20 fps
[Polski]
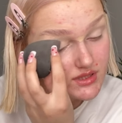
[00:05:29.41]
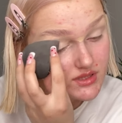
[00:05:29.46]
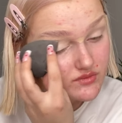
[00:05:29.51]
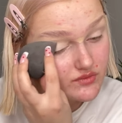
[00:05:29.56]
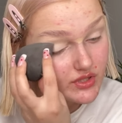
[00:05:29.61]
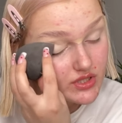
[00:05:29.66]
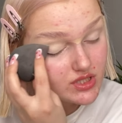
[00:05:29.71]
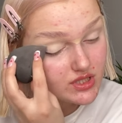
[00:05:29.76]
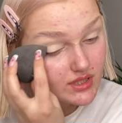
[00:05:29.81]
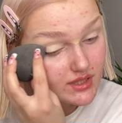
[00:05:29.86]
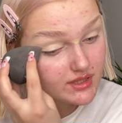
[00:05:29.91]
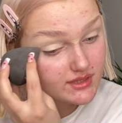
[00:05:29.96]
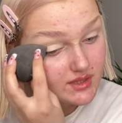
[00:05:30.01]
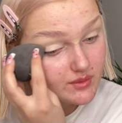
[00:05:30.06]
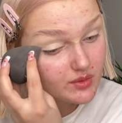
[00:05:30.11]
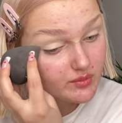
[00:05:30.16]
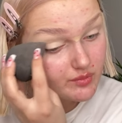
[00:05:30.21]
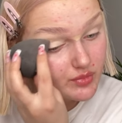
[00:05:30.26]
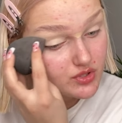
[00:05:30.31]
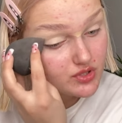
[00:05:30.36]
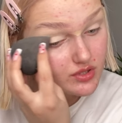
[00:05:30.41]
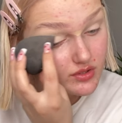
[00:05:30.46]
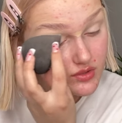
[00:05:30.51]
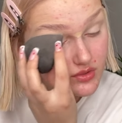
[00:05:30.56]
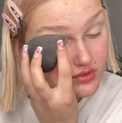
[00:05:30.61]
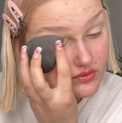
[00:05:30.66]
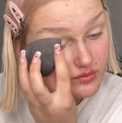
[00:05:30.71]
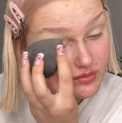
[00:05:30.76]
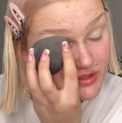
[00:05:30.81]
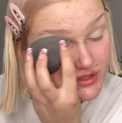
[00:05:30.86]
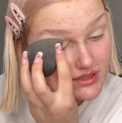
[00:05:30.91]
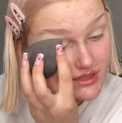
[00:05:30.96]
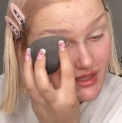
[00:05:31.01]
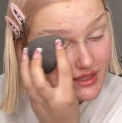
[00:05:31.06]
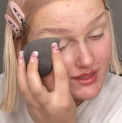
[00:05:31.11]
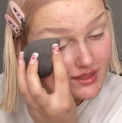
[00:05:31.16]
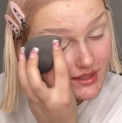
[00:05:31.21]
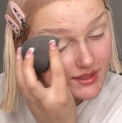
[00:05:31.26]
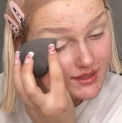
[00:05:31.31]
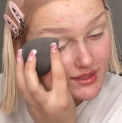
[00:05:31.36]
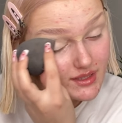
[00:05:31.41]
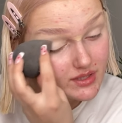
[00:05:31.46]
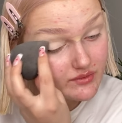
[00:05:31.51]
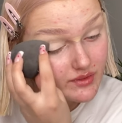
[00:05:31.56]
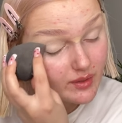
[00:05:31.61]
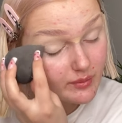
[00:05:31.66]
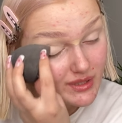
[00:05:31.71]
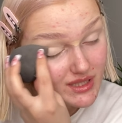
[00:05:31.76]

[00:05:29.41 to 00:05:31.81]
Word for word: zwłaszcza na samym początku, w momencie, kiedy ja nagrywałam